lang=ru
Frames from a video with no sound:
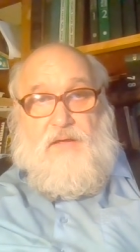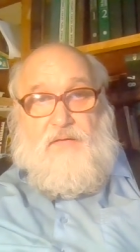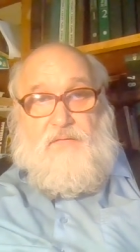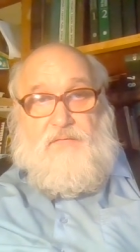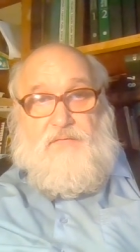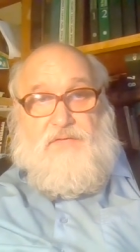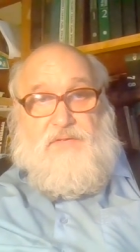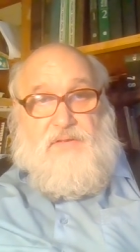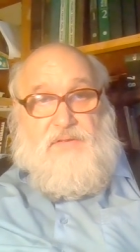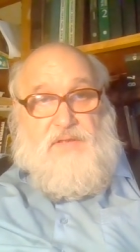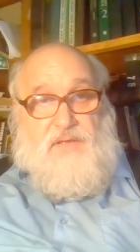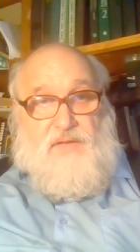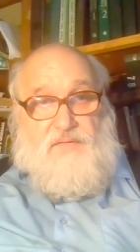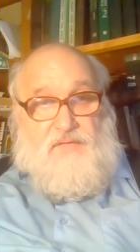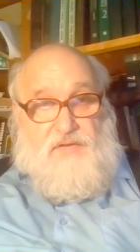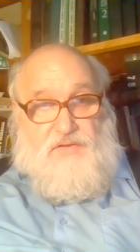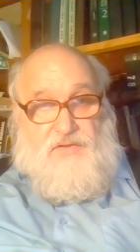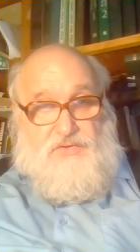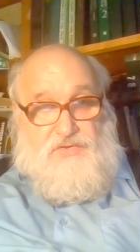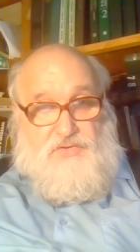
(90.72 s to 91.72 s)

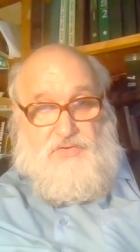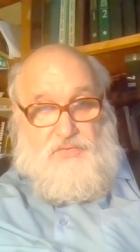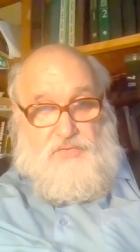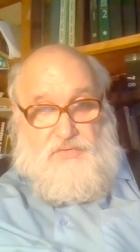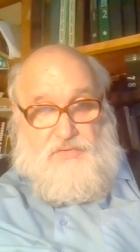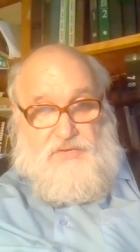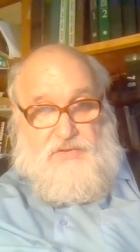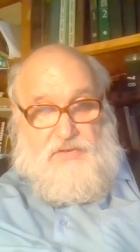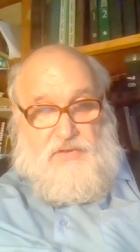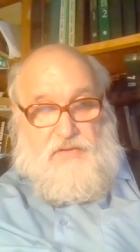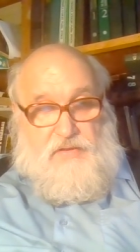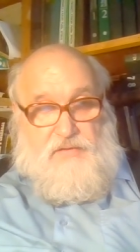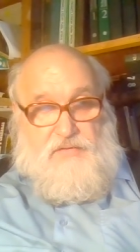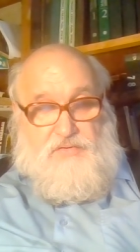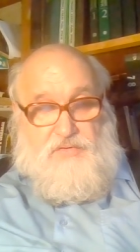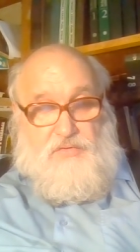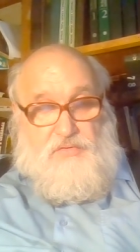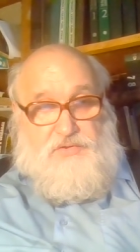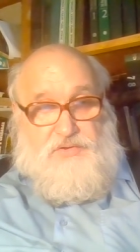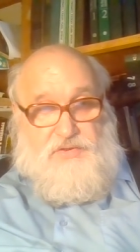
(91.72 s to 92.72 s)
возникновения Солнца,
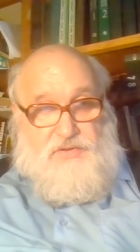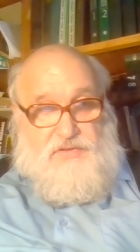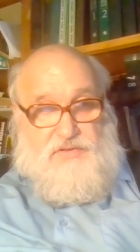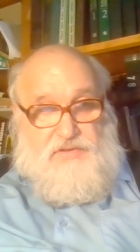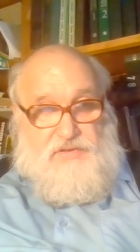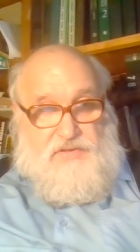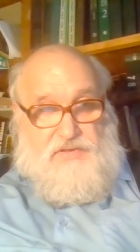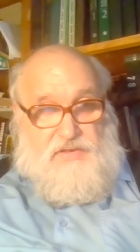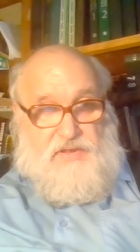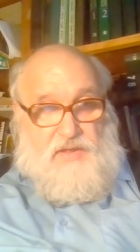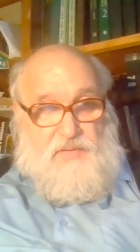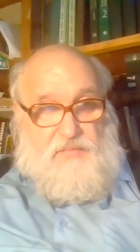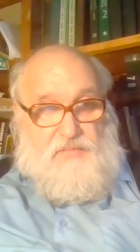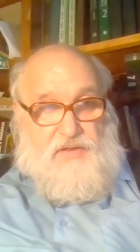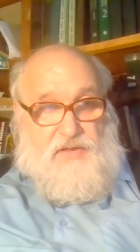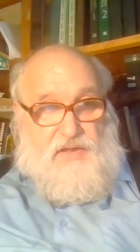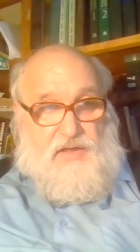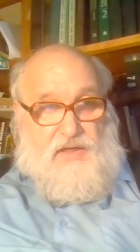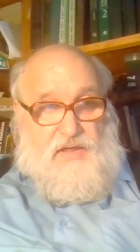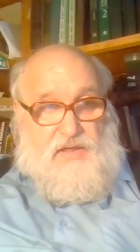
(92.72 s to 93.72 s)
Солнечной
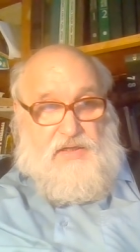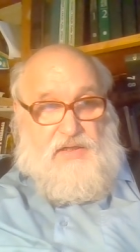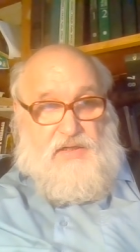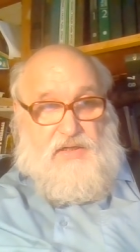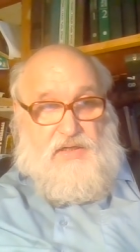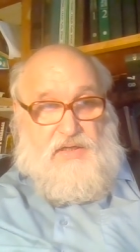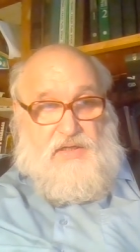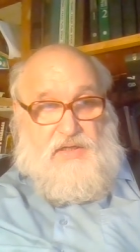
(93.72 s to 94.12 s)
системы, как